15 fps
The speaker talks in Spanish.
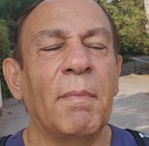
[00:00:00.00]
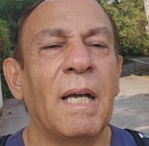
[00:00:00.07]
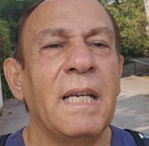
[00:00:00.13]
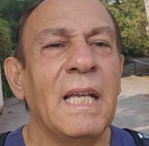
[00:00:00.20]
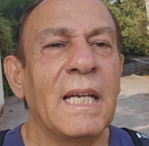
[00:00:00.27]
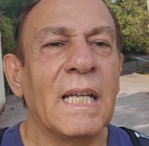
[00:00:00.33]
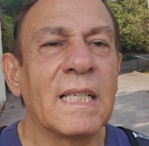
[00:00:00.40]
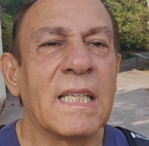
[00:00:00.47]

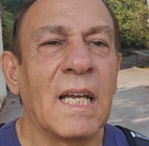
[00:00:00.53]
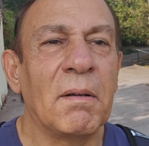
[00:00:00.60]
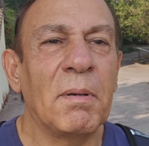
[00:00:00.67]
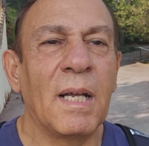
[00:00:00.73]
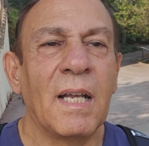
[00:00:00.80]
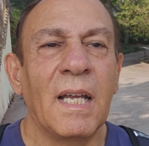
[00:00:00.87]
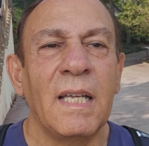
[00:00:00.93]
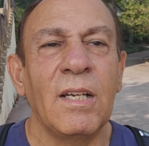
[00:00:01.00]
Mariana
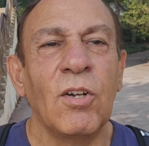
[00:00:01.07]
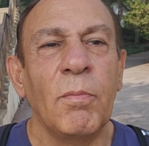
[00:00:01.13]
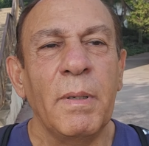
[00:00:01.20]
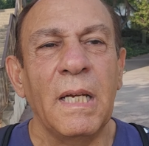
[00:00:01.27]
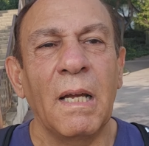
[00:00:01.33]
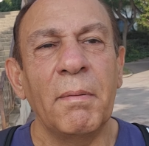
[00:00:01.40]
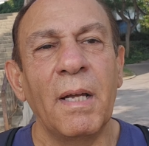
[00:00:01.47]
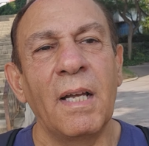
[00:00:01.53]
estaba ahí, lo
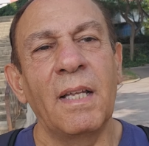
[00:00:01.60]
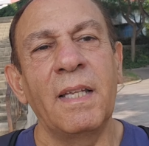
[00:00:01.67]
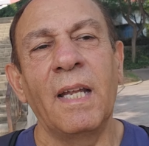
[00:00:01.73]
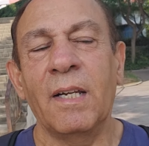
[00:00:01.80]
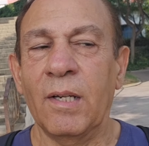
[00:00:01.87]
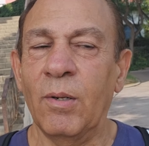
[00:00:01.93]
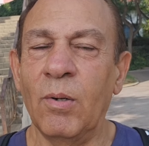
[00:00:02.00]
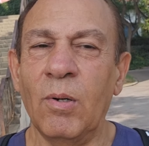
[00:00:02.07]
miraba
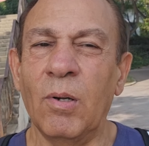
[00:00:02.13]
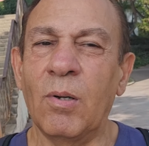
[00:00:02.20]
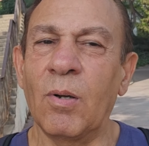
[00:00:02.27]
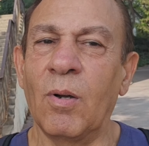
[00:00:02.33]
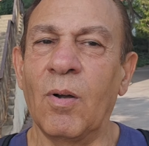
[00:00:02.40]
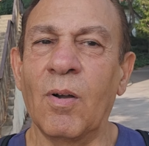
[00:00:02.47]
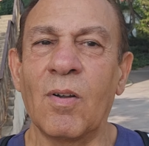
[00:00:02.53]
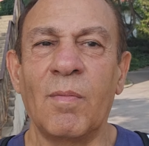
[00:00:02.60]
de
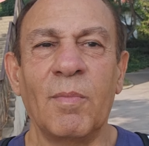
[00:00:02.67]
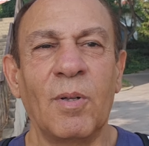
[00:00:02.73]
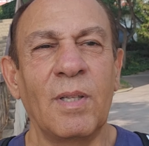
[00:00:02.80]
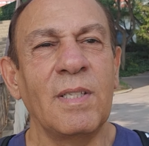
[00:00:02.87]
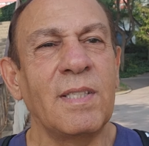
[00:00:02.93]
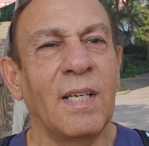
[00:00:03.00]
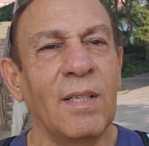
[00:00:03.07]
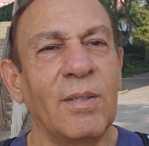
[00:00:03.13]
reojo, como
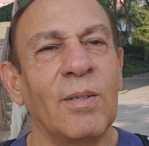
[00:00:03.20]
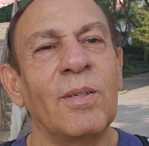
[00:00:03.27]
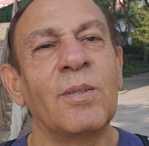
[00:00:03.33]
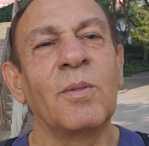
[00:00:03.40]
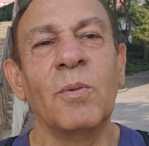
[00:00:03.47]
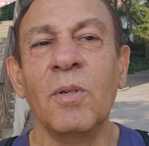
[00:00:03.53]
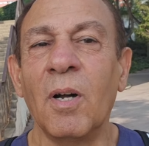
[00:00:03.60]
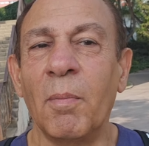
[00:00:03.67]
diciendo,
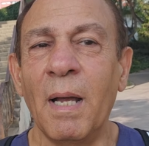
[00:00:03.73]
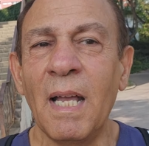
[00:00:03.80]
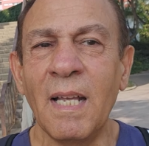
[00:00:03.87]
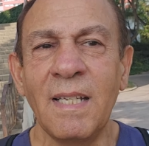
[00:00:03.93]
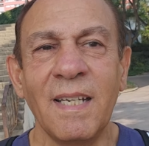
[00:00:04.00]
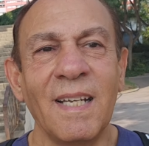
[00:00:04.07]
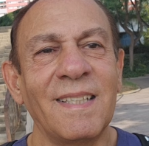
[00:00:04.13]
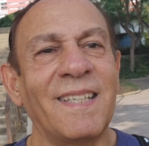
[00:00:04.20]
tú no
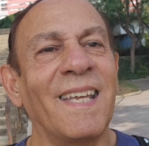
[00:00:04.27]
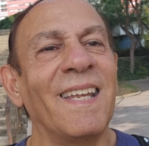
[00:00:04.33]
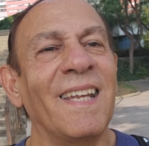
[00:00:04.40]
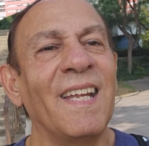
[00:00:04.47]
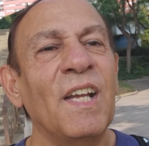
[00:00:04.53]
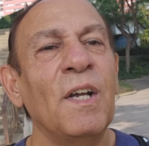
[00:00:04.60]
vayas.